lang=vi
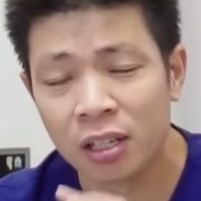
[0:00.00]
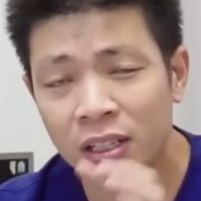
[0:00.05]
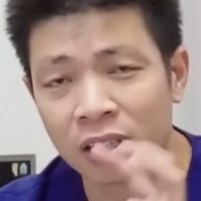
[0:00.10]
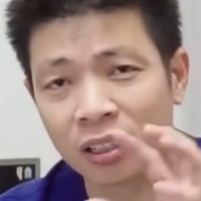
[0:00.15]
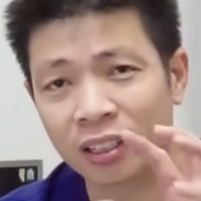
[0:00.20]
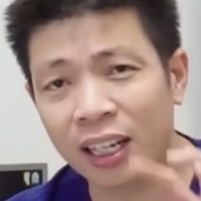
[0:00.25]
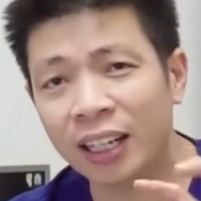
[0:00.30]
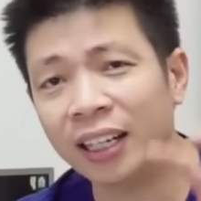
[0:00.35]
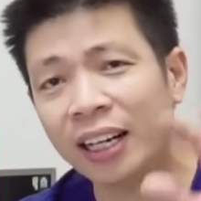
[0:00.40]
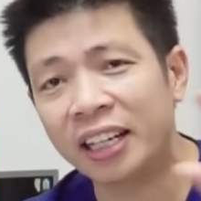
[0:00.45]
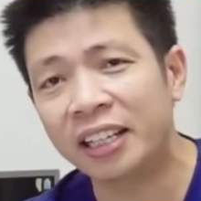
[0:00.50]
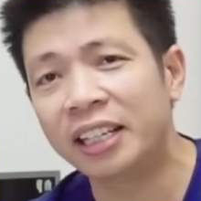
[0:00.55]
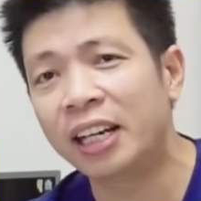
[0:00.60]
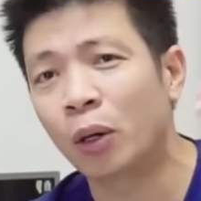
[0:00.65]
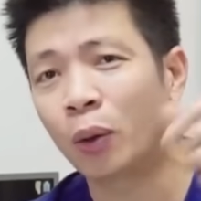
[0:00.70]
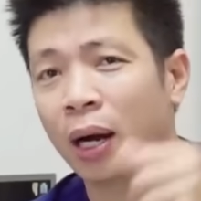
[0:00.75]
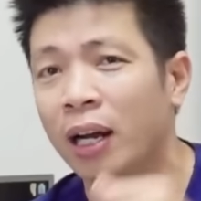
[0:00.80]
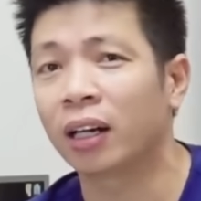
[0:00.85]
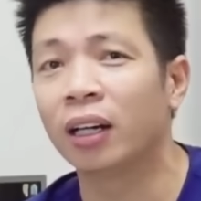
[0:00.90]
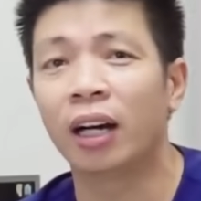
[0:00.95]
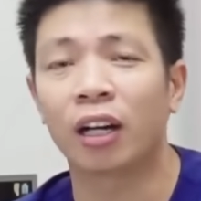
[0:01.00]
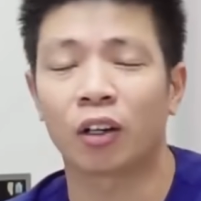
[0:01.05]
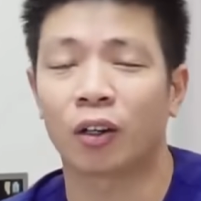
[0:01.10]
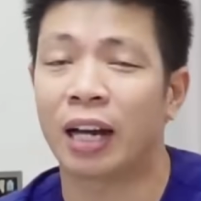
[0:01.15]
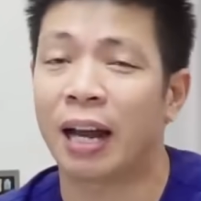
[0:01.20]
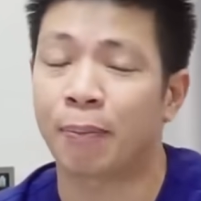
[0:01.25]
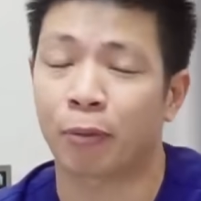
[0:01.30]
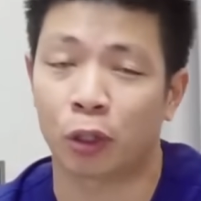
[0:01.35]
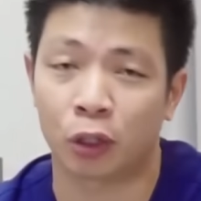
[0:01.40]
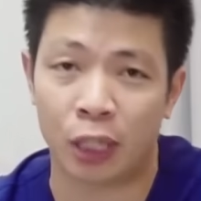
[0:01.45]
chứa rất là nhiều năng lượng nó
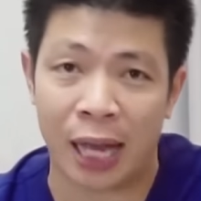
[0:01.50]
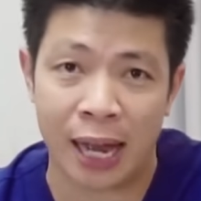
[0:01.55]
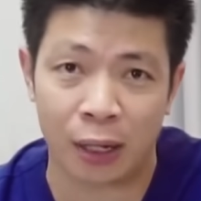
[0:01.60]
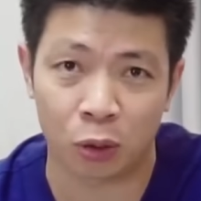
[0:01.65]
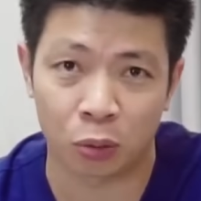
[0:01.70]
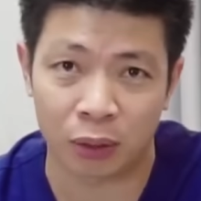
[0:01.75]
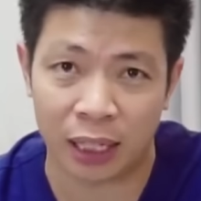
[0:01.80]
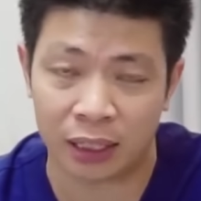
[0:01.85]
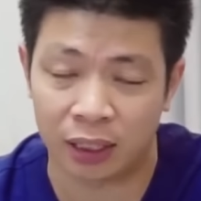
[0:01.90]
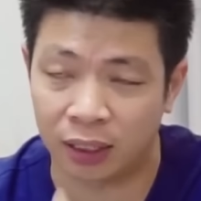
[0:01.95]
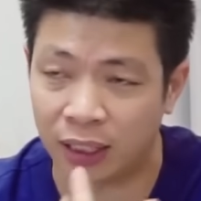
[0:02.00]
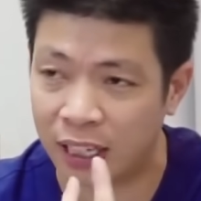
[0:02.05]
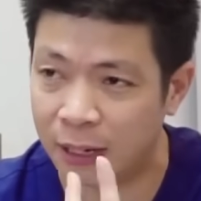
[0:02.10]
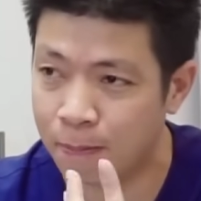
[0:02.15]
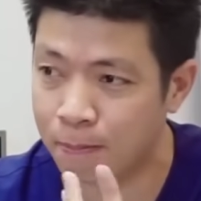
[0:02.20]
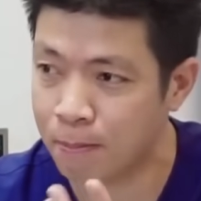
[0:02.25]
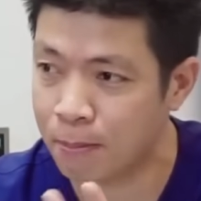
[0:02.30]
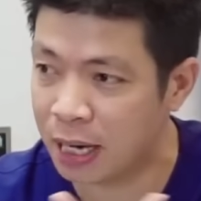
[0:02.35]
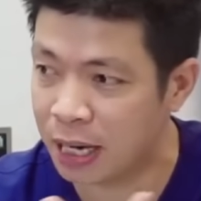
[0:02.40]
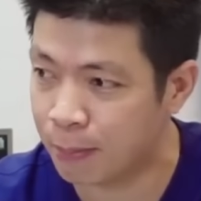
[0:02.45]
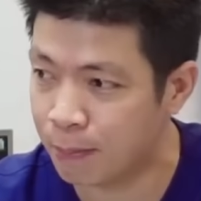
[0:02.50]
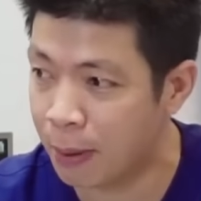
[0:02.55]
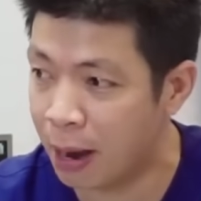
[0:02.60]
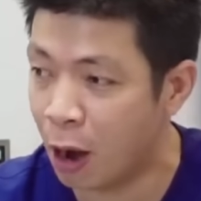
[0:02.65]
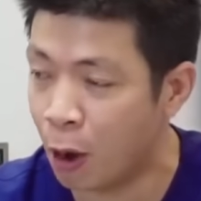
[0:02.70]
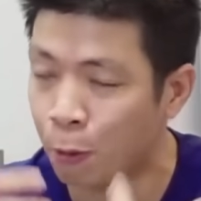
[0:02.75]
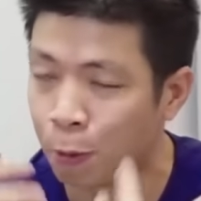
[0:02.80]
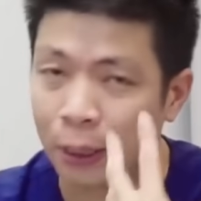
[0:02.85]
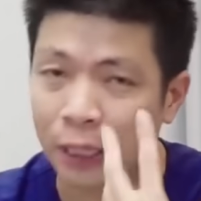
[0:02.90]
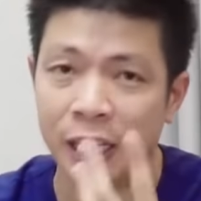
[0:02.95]
làm cho da chúng ta trở nên bị
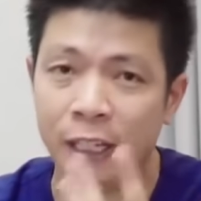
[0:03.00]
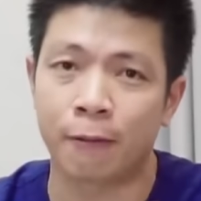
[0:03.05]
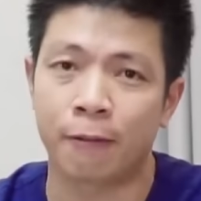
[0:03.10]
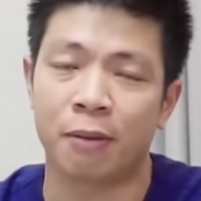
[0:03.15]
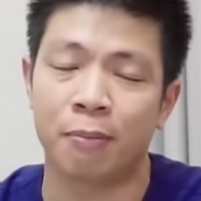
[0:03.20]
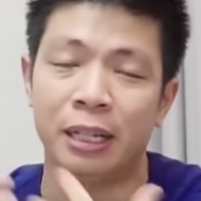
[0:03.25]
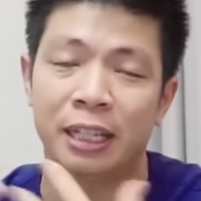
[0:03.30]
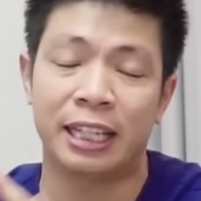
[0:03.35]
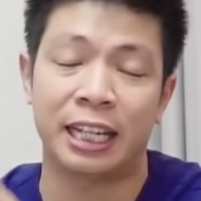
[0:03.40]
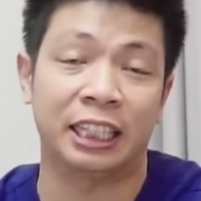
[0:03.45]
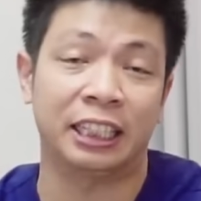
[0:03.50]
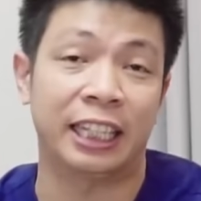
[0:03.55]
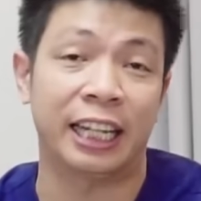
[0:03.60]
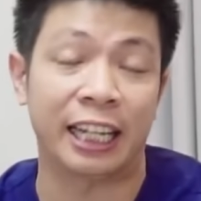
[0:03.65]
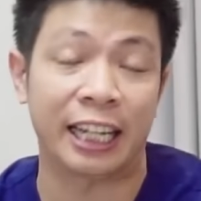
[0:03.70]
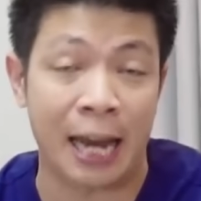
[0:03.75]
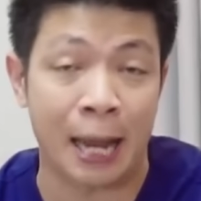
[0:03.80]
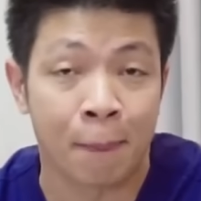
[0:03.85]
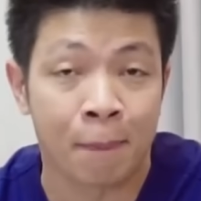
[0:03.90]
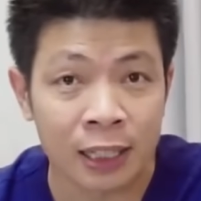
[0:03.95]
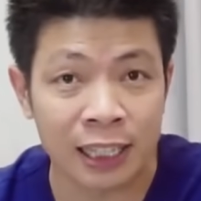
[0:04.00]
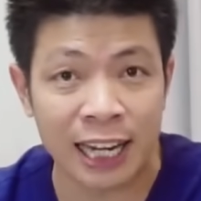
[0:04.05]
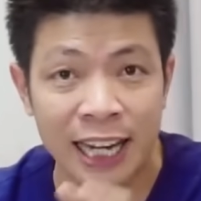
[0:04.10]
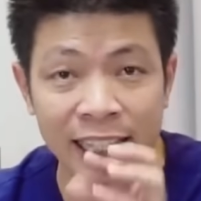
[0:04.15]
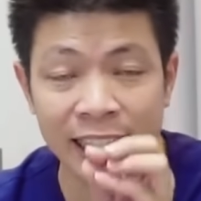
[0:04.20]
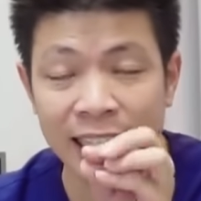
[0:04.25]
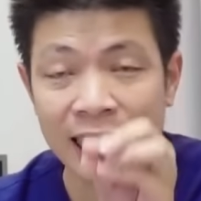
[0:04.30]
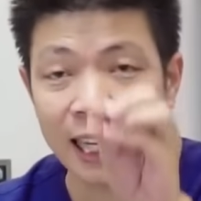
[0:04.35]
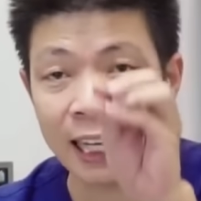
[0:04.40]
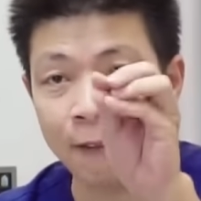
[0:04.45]
béo phì và bị chảy xệ ra thì
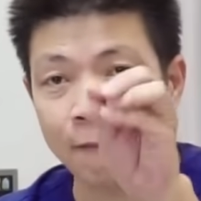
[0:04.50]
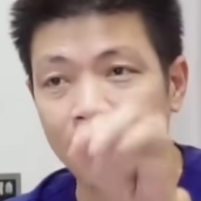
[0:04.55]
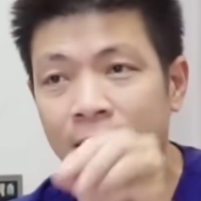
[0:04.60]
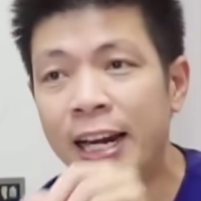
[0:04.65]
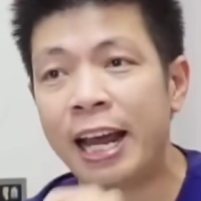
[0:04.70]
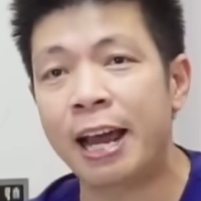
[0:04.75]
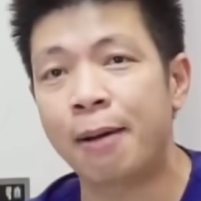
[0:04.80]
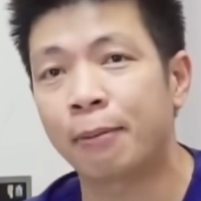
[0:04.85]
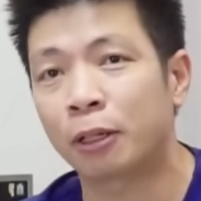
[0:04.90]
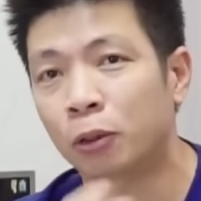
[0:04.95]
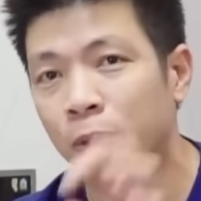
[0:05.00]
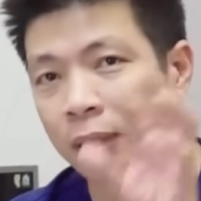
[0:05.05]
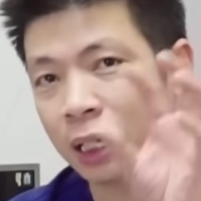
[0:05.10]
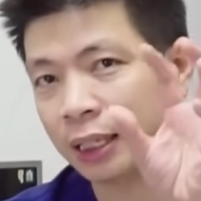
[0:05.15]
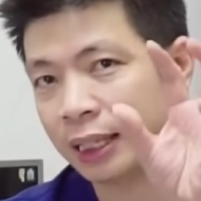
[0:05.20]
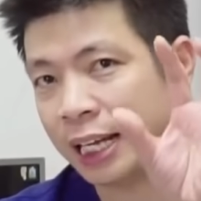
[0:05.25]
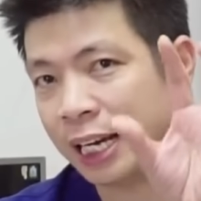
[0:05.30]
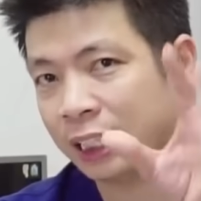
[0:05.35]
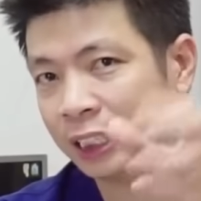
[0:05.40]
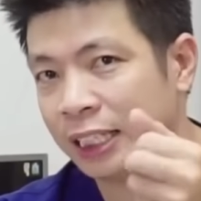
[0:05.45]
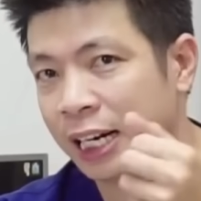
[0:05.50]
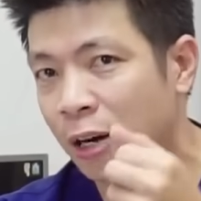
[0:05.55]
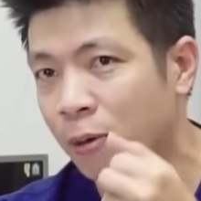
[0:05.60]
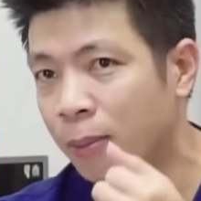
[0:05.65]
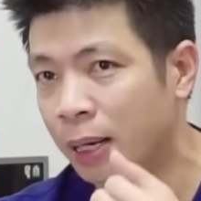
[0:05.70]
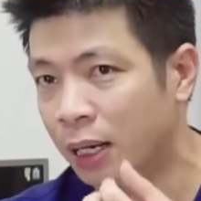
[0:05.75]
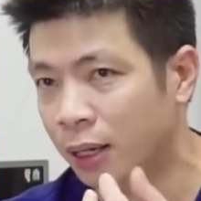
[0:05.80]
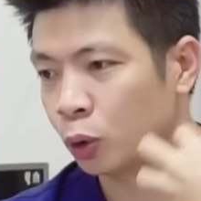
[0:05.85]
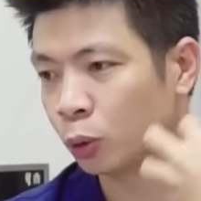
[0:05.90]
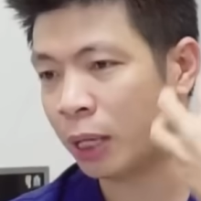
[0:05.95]
đấy chính là cái vấn đề mà chúng ta tại sao
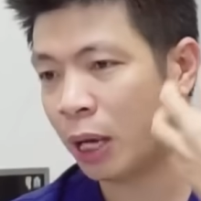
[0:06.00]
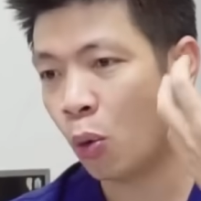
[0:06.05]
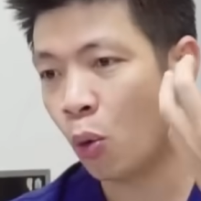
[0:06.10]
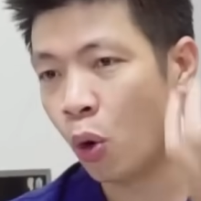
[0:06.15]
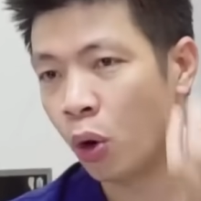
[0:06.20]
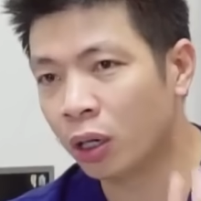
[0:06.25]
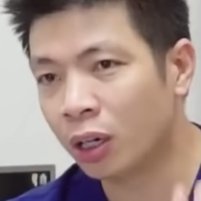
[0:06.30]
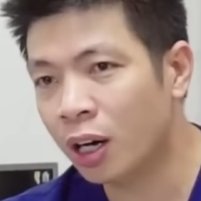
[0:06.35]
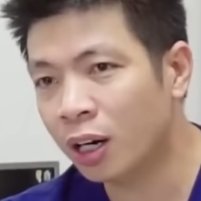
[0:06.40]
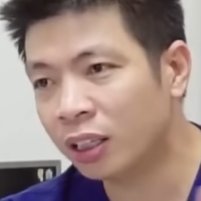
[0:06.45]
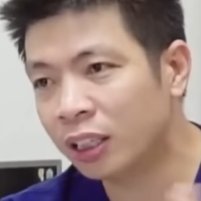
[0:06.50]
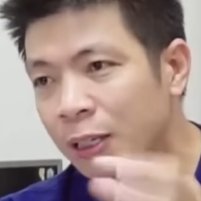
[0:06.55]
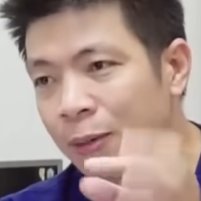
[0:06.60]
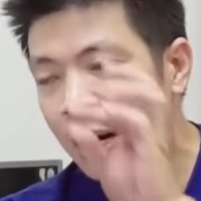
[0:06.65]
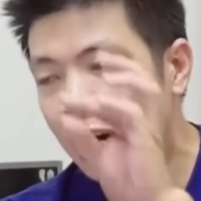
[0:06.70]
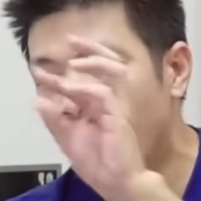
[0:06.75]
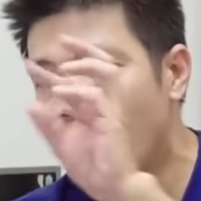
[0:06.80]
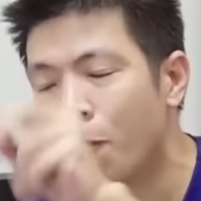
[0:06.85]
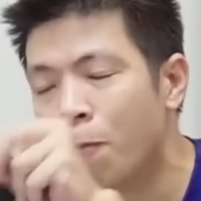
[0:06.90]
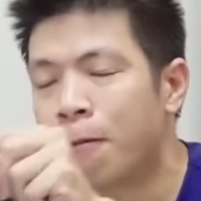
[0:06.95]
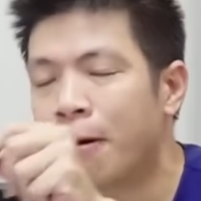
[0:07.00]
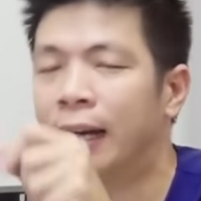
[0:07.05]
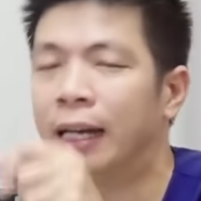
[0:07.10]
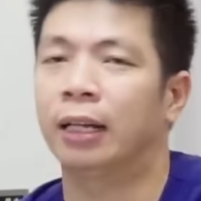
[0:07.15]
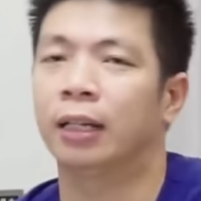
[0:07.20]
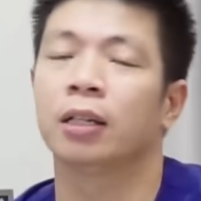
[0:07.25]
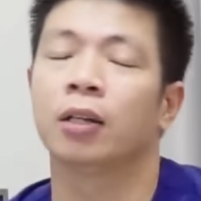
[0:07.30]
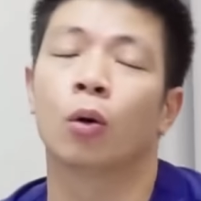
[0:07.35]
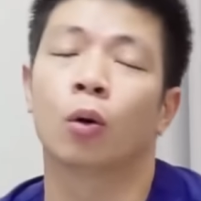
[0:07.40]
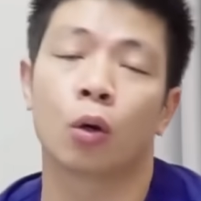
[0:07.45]
mà chúng ta uống nước nhưng mà không phải
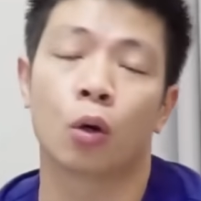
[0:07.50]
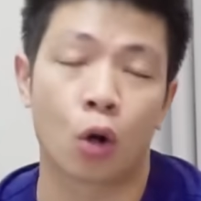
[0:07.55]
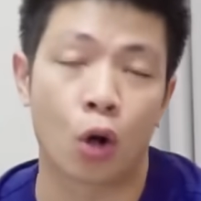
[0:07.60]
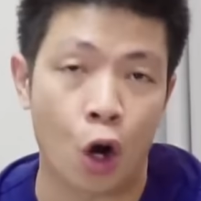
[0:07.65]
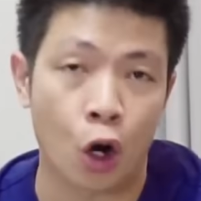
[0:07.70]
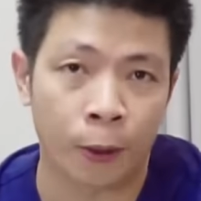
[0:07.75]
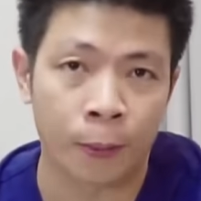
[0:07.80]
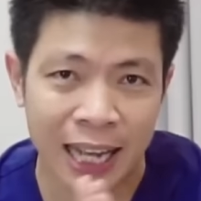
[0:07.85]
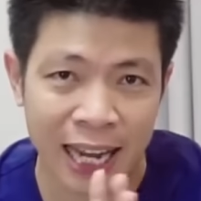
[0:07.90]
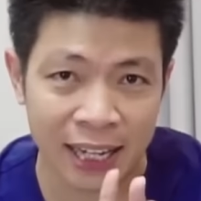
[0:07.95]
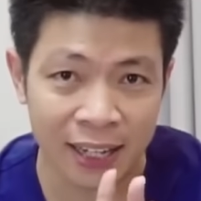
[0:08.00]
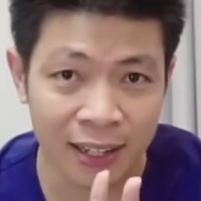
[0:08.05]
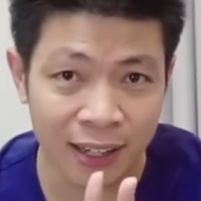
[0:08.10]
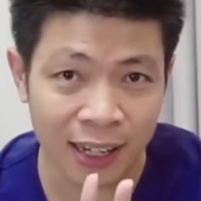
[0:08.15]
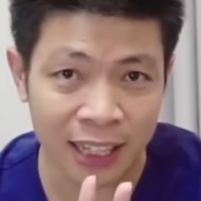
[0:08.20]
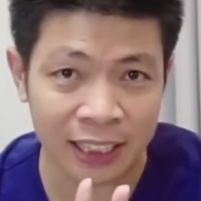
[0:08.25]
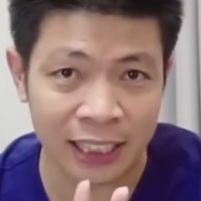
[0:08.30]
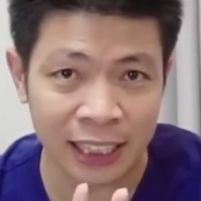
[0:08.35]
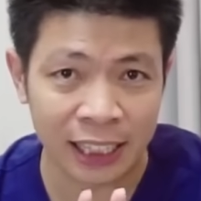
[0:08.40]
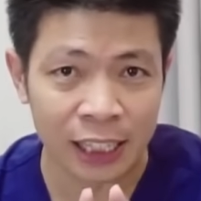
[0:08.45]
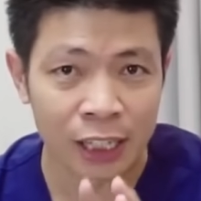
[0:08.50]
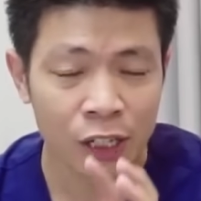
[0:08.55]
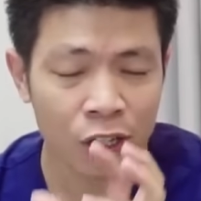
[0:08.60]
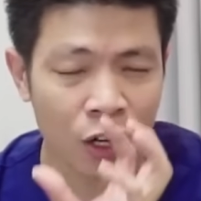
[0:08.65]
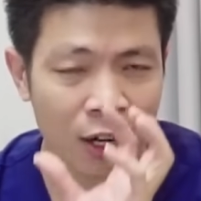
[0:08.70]
là đồ đồ ngọt cái nữa là gì